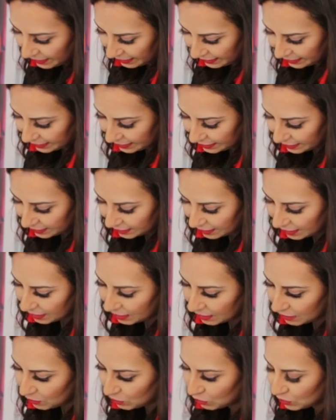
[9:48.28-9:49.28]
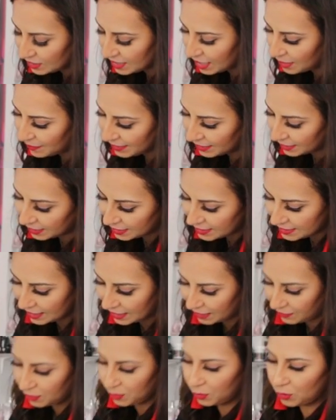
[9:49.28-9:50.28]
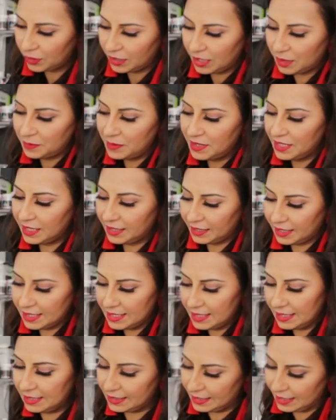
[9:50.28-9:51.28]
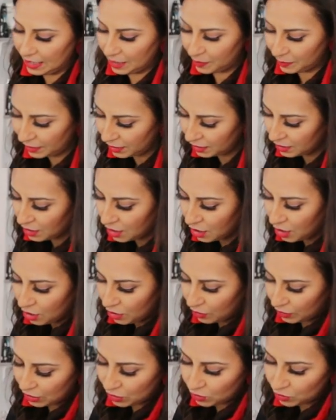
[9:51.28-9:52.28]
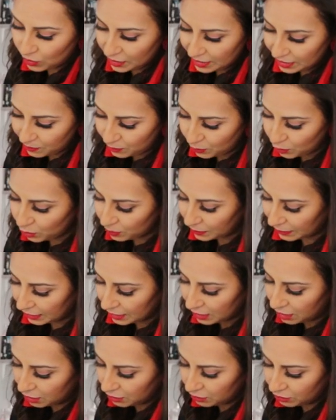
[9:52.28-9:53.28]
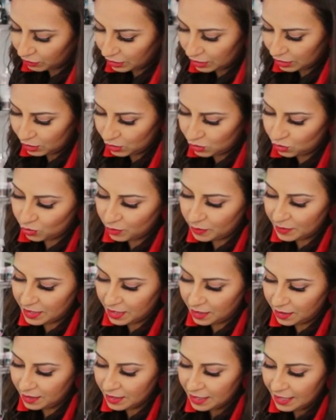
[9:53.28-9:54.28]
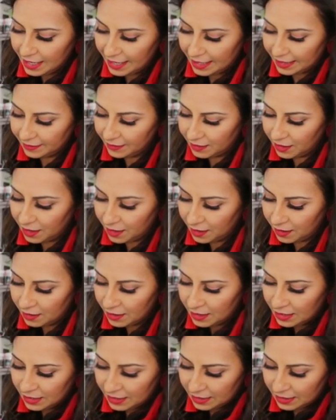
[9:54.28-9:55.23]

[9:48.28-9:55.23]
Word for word: يعني لو ديامتر ديال لا فيبر كابيلار كيزيد كيعمر كتولي بلو بريون كنحسوا بها انها